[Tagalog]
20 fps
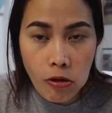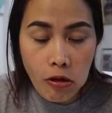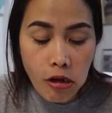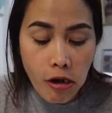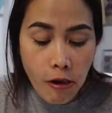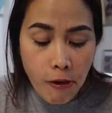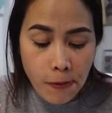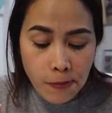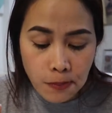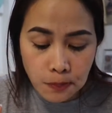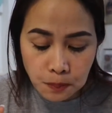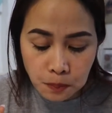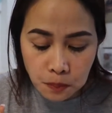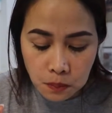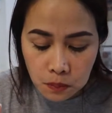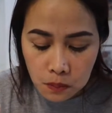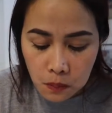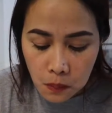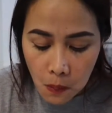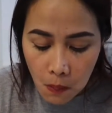kay
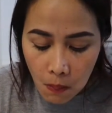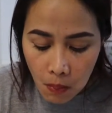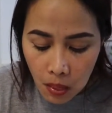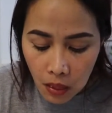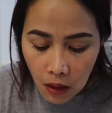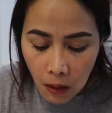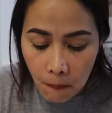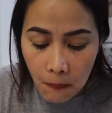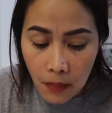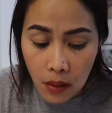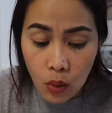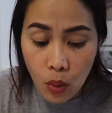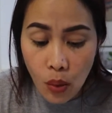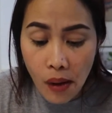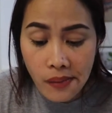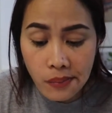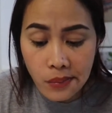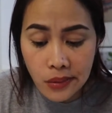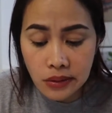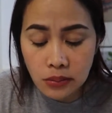
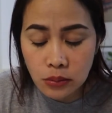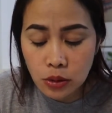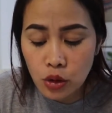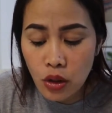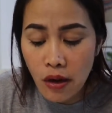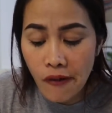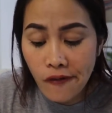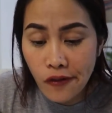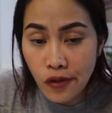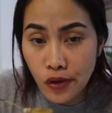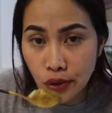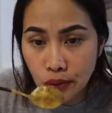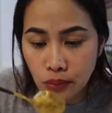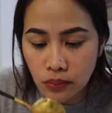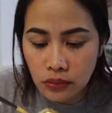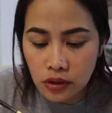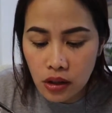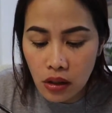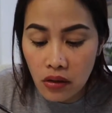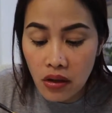magkuan mo yung mong phone,
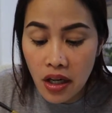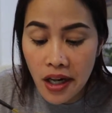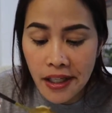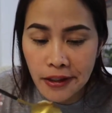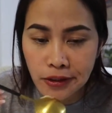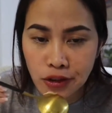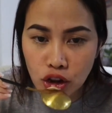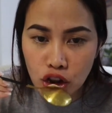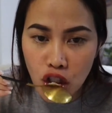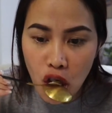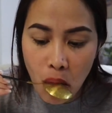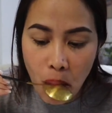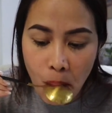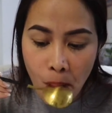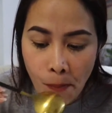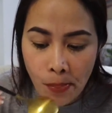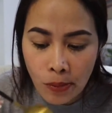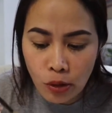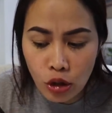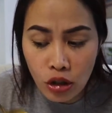run,
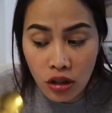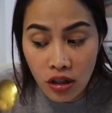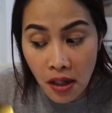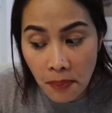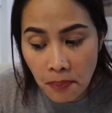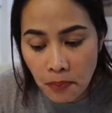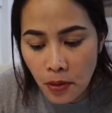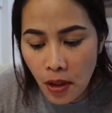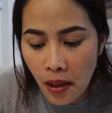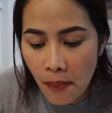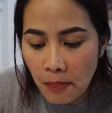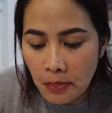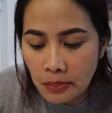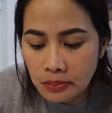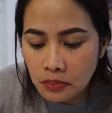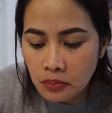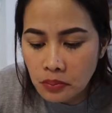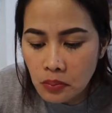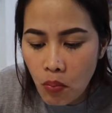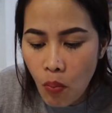or laptop.
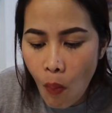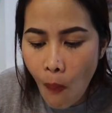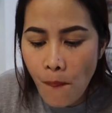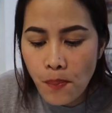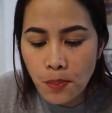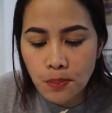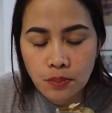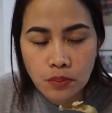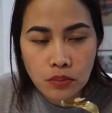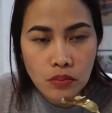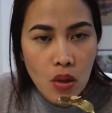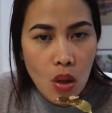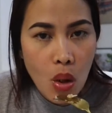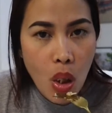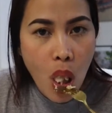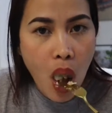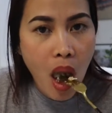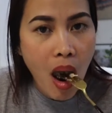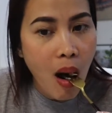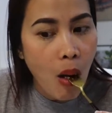
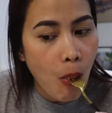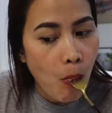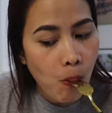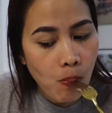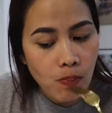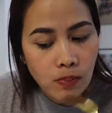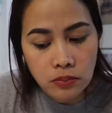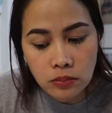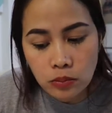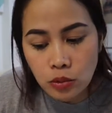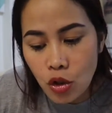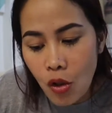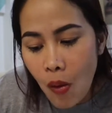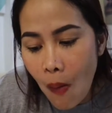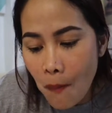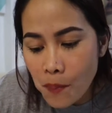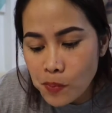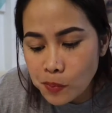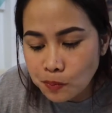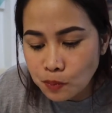Watch your step.
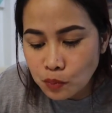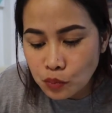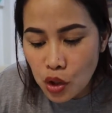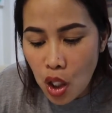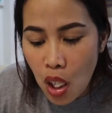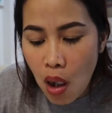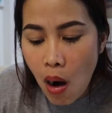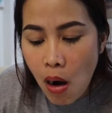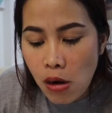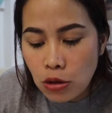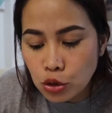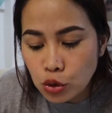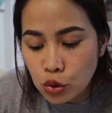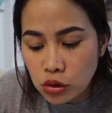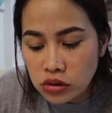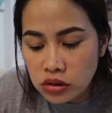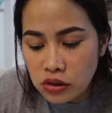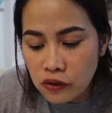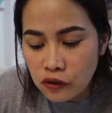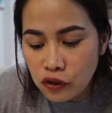
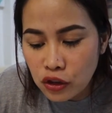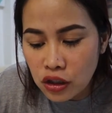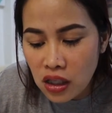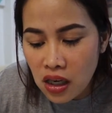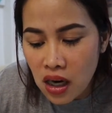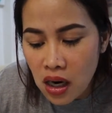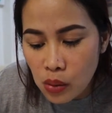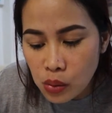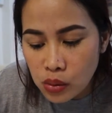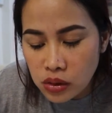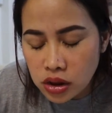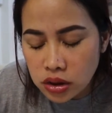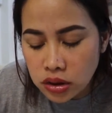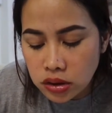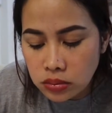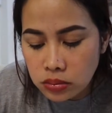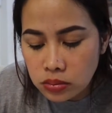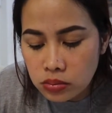24 hours.